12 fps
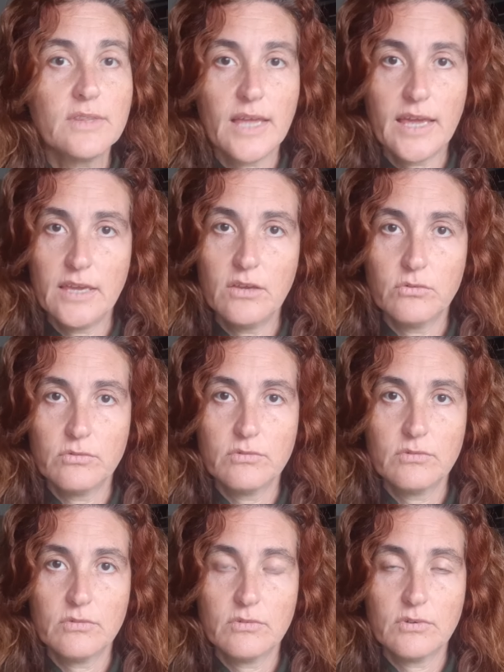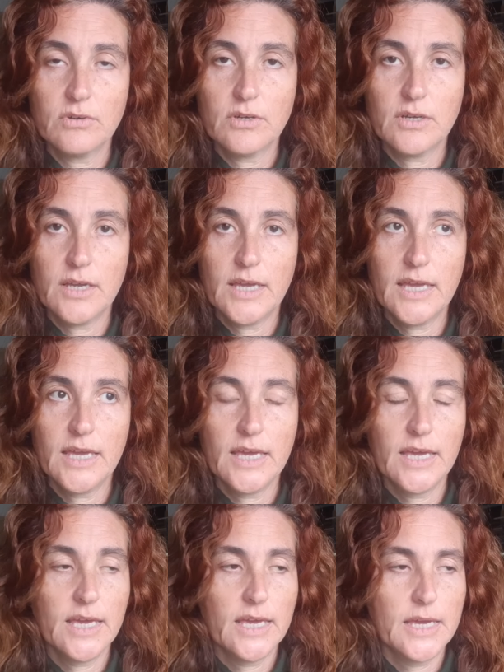tenho,
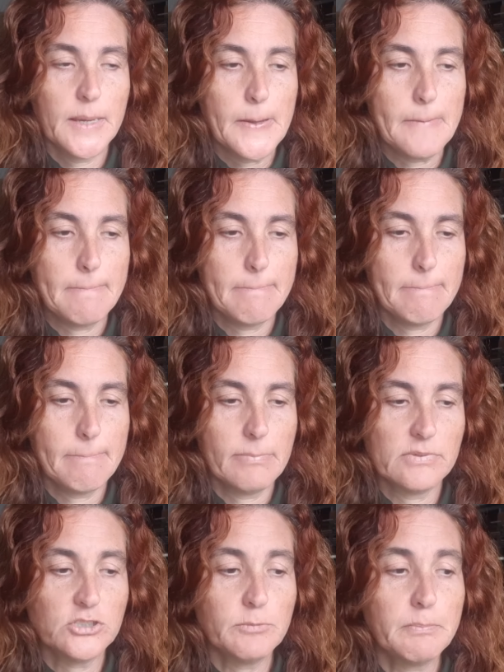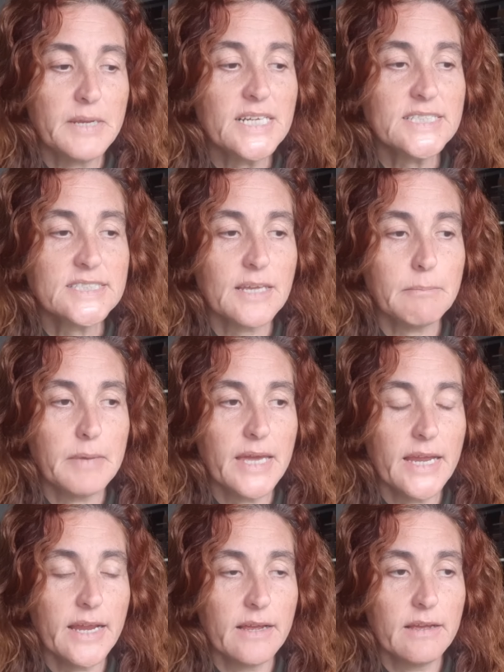é, de
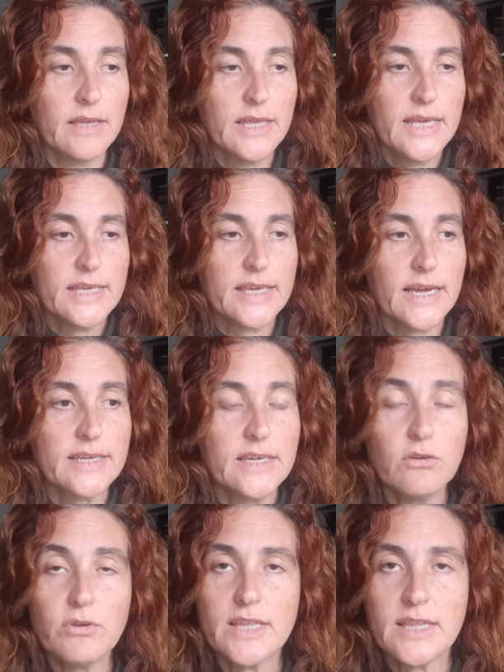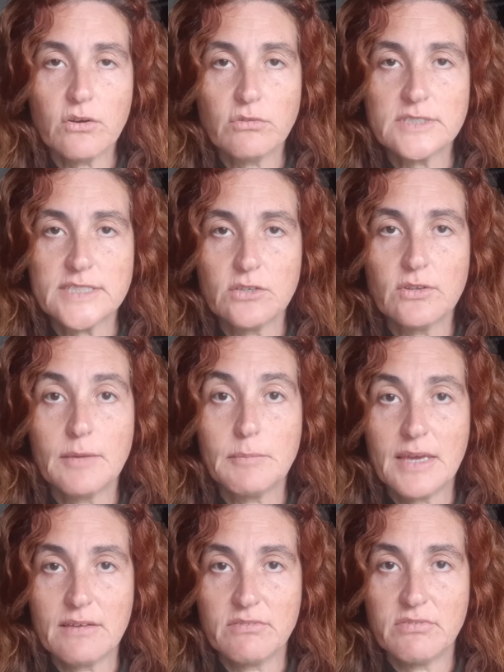perceber que aquilo que está acontecendo na
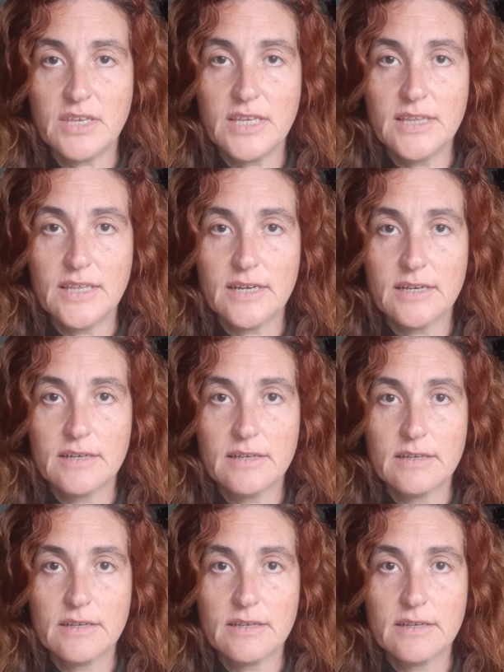minha vida